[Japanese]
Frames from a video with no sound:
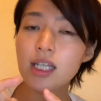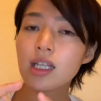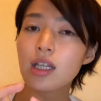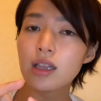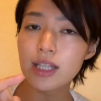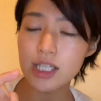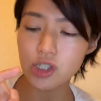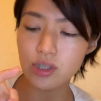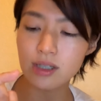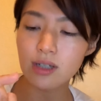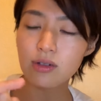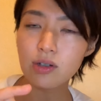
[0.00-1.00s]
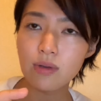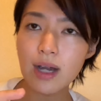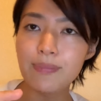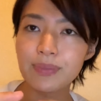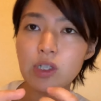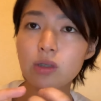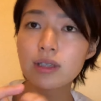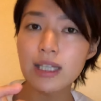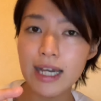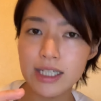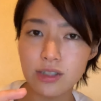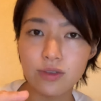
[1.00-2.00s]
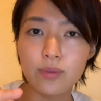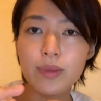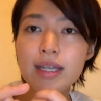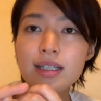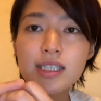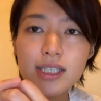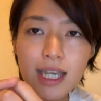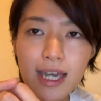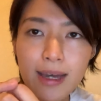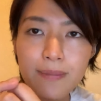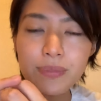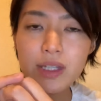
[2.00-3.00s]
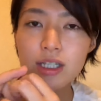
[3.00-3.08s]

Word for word: collision これは collide の名詞形。